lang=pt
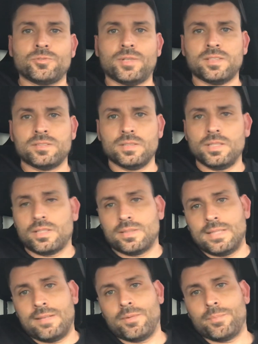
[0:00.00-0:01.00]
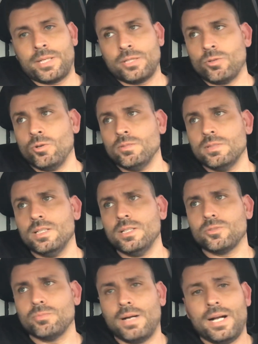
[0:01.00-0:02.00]
fazer que dava para ir
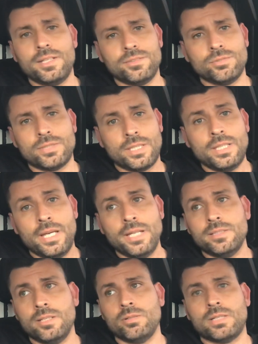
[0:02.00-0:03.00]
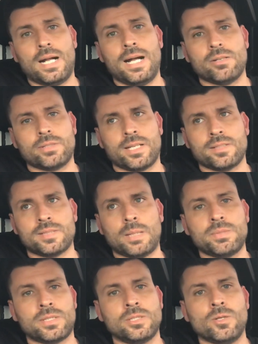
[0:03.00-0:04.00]
enrolando, mas o que irrita é no cara, o cara
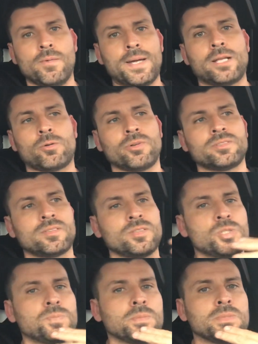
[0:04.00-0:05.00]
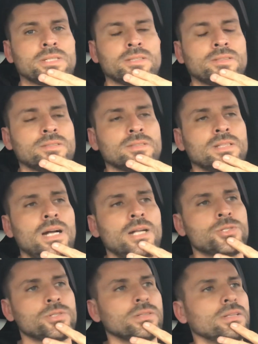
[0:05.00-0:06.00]
sabe que não era coisa assim de primeira
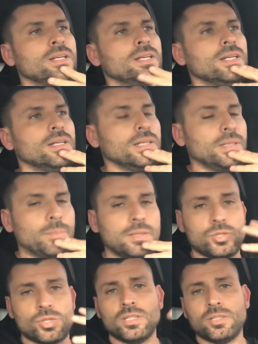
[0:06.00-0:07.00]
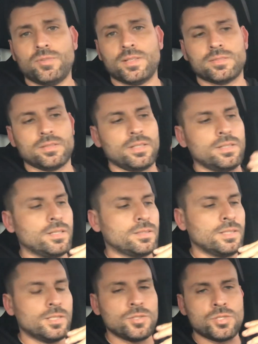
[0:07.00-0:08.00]
necessidade, mas tinha que fazer, né?
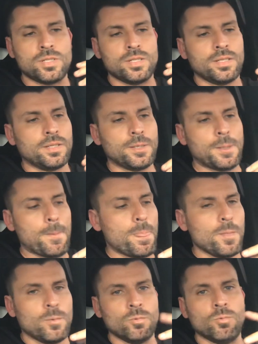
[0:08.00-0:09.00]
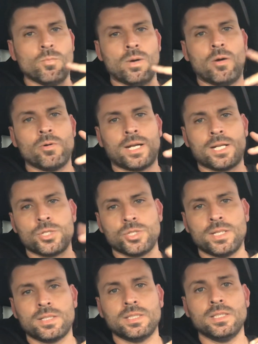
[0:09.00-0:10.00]
Desde uma
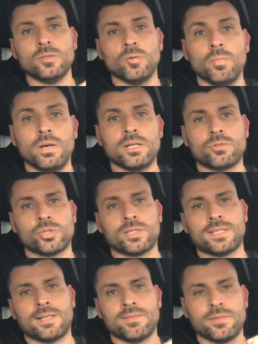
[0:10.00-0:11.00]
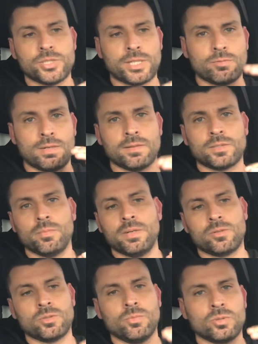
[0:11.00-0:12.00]
roncadinha aqui, o banco já tava já com o
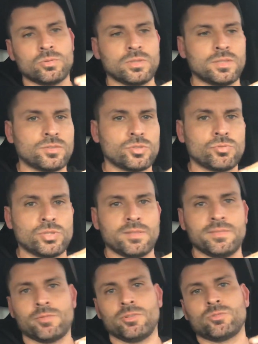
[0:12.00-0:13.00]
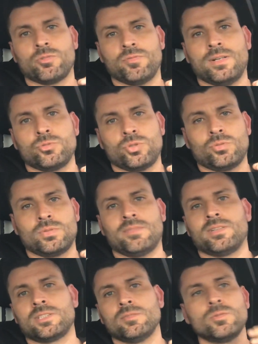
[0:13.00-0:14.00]
banco do motorista, tu já vê que o estofado já não
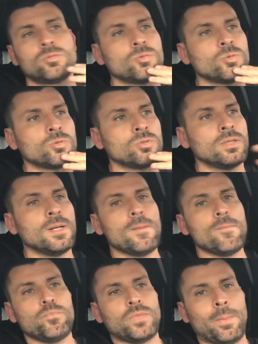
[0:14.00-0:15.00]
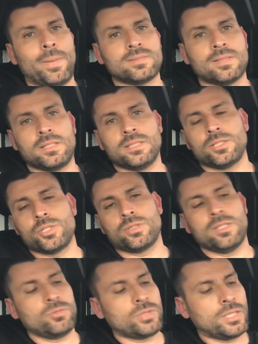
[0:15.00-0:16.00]
tava aquilo tudo, a maçaneta de
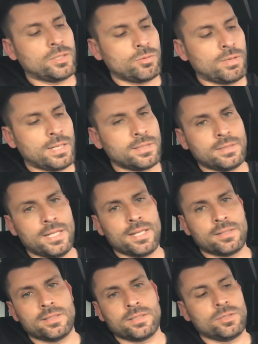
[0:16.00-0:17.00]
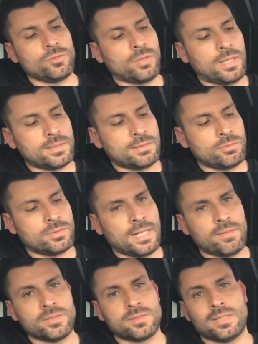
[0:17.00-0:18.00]
tanto que a interna, que o, o
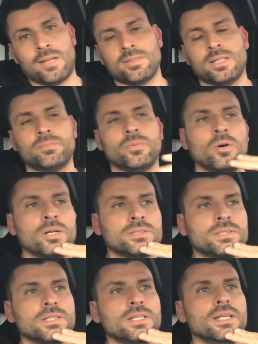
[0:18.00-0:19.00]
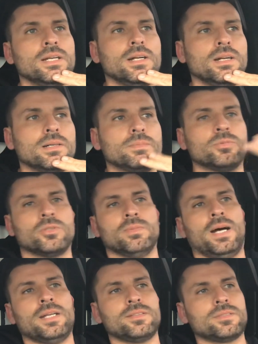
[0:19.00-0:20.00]
trava destrava da porta por
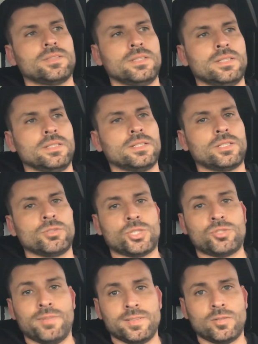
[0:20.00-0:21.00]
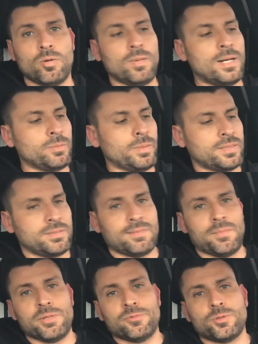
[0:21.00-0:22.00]
mais que, que eu já tivesse arrumado, mas ele
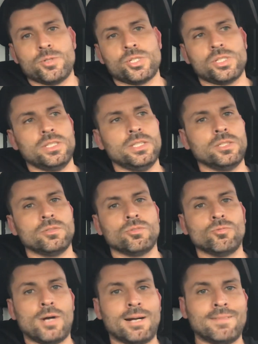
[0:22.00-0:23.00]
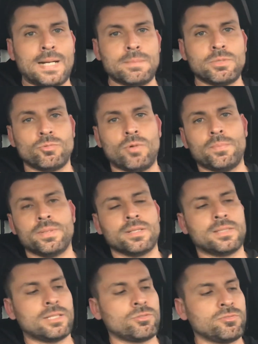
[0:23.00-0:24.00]
estava meio frouxinho, no alarme, um
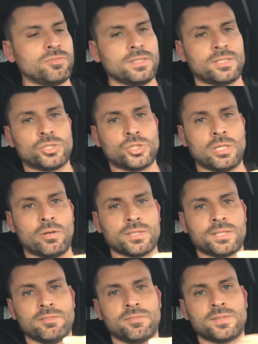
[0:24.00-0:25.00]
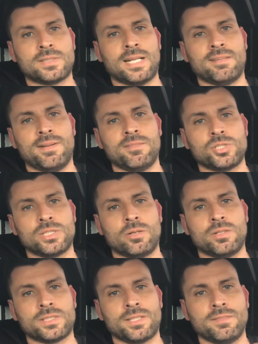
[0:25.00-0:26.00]
apertar, tu via que tinha hora que ele travava, tinha
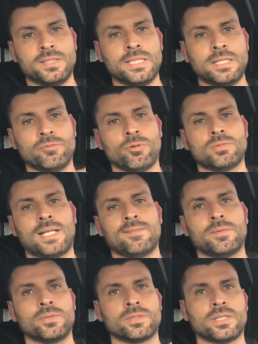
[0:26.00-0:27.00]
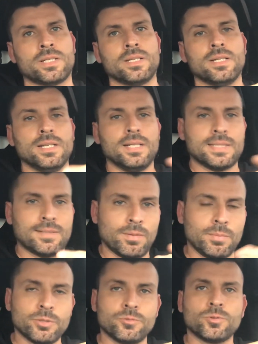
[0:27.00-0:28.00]
hora que ele ia e voltava porque estava
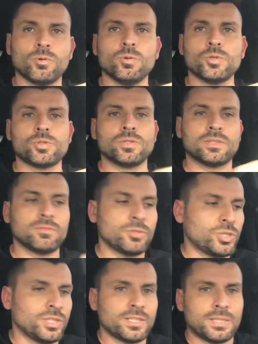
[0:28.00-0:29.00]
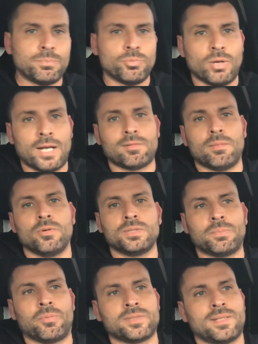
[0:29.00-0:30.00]
meio frouxo, então eu tinha que empurrar com a mão e
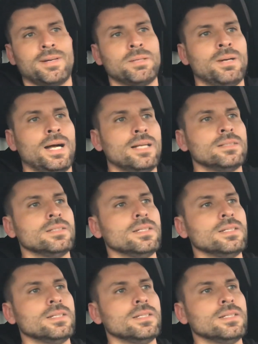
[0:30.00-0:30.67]
depois alarmar.